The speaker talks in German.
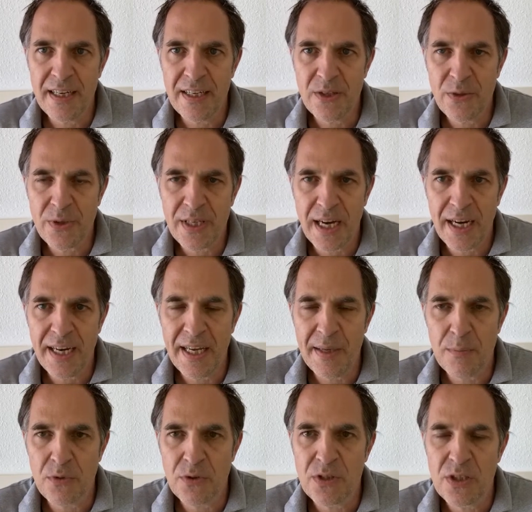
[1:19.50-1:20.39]
durch eine
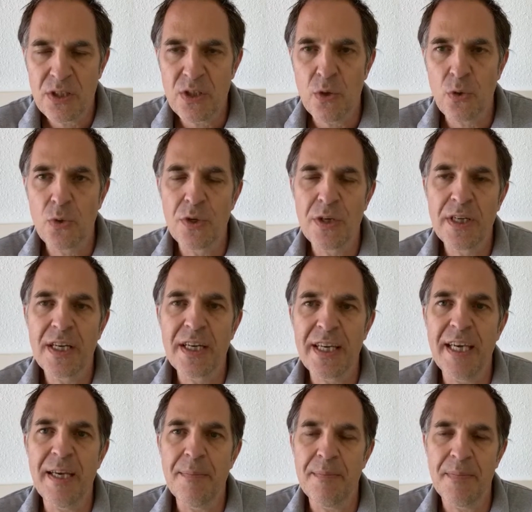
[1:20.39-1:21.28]
Emotion
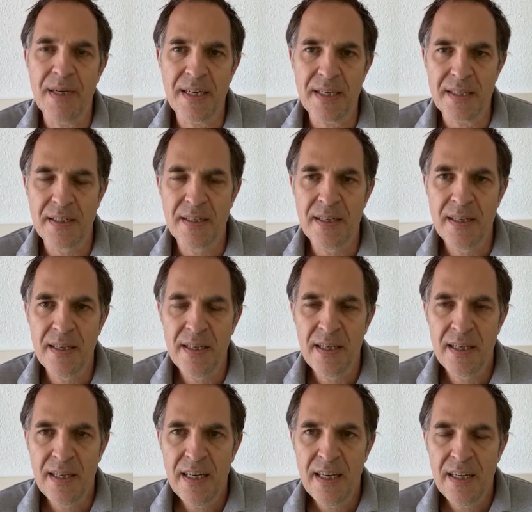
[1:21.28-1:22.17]
gegeben hat.
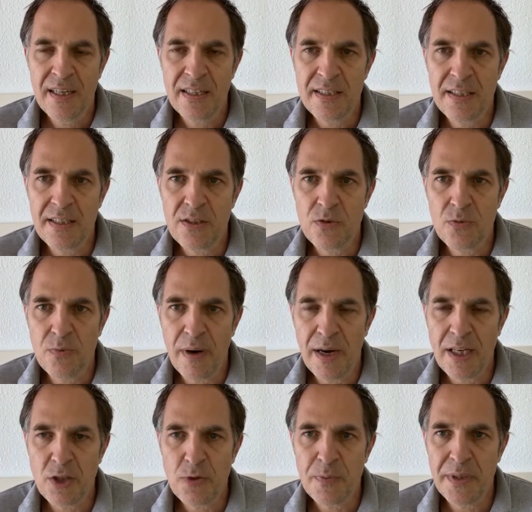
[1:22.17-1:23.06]
Das ist zum
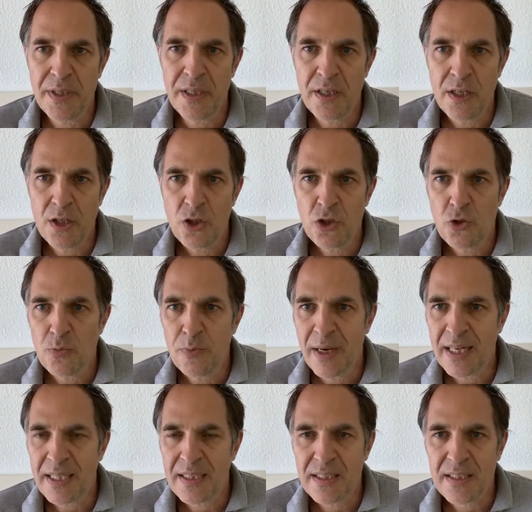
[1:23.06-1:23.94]
Beispiel
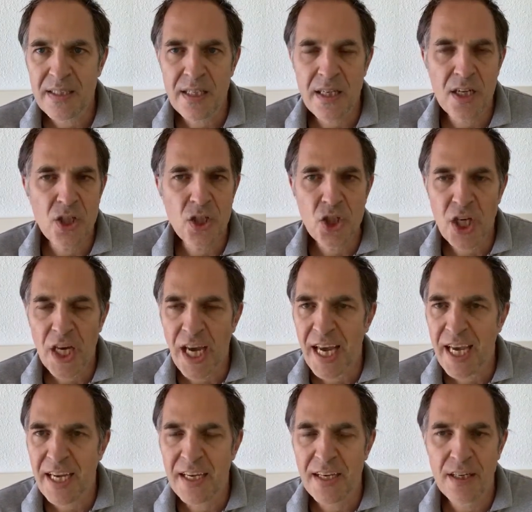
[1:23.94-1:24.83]
Schmerz,
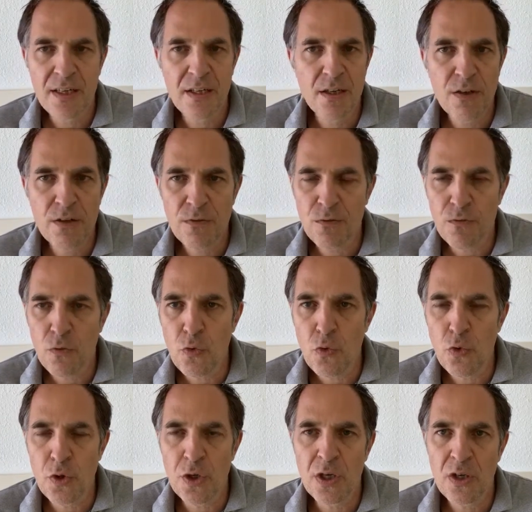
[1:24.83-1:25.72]
Schreck,
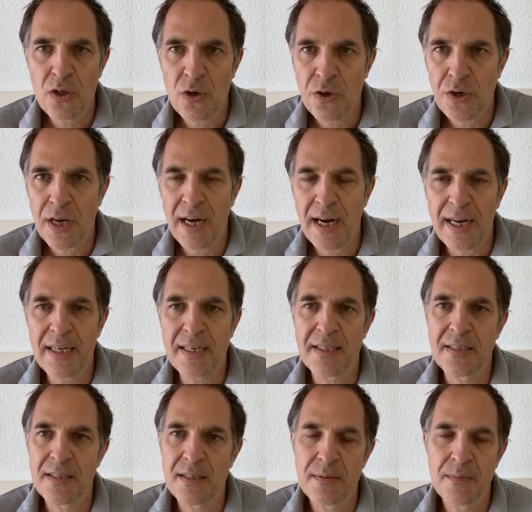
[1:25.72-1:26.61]
Wut oder
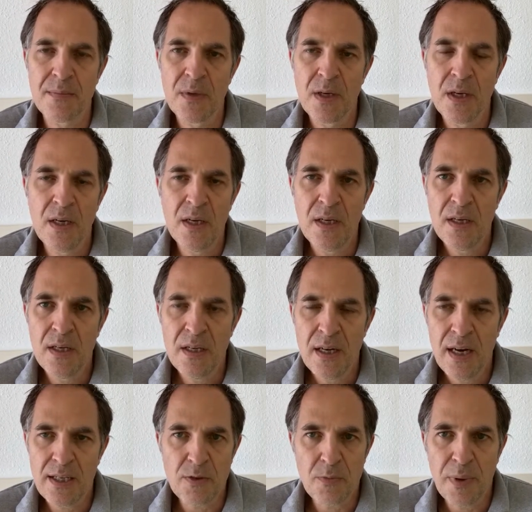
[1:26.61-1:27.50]
Angst.
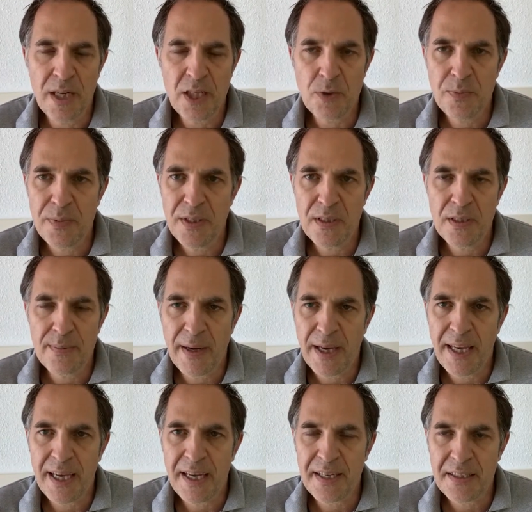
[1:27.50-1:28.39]
Also Beispiel,
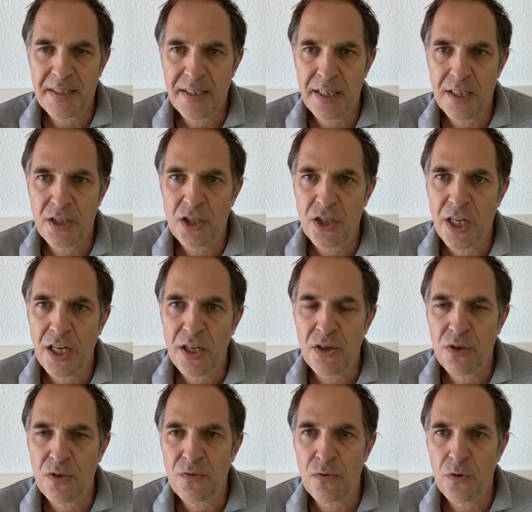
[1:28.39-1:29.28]
zweijähriges Kind steht
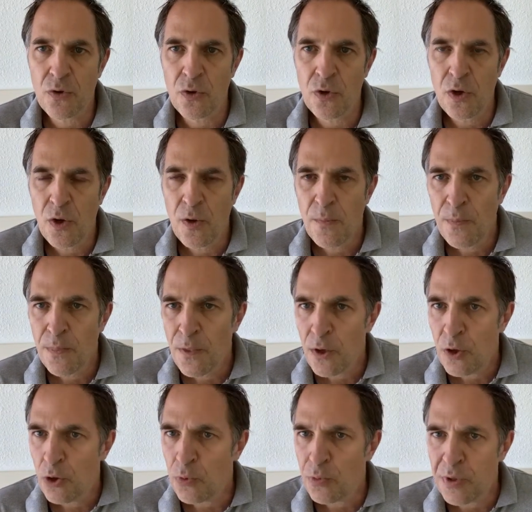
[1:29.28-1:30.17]
irgendwo,
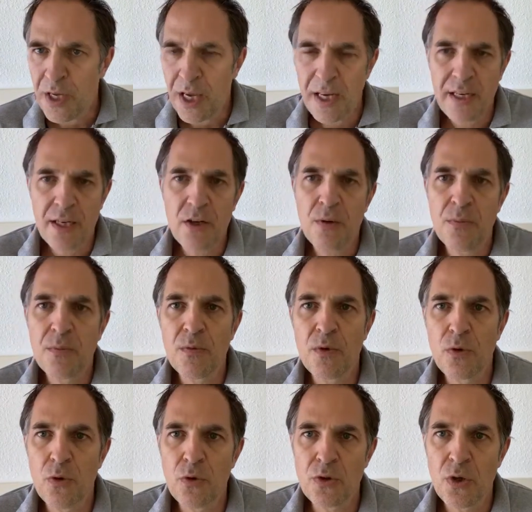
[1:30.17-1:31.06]
um die Ecke kommt ein
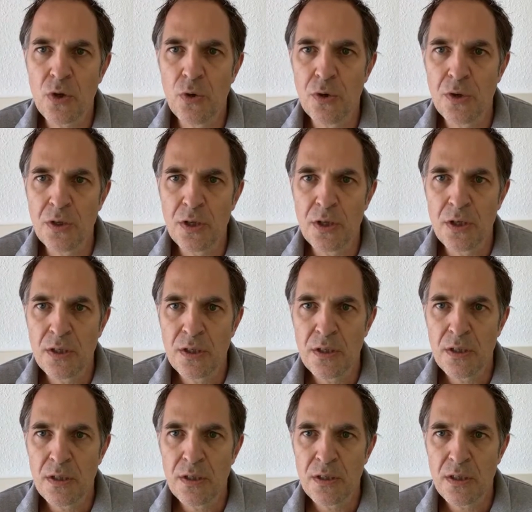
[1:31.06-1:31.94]
großer Hund,
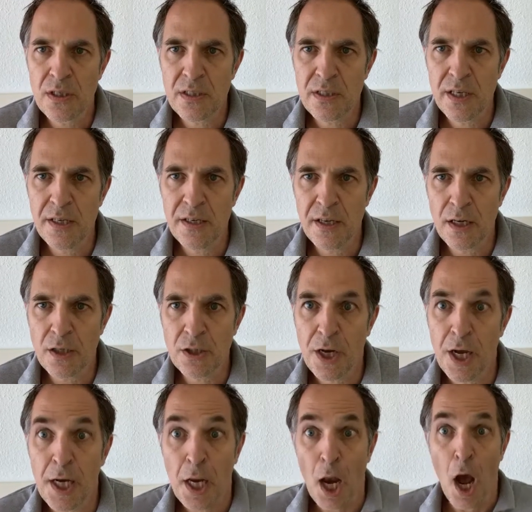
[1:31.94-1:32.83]
das Kind
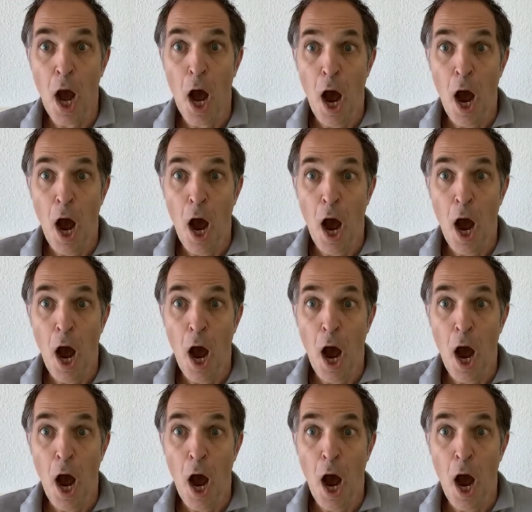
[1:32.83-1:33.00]
erschrickt,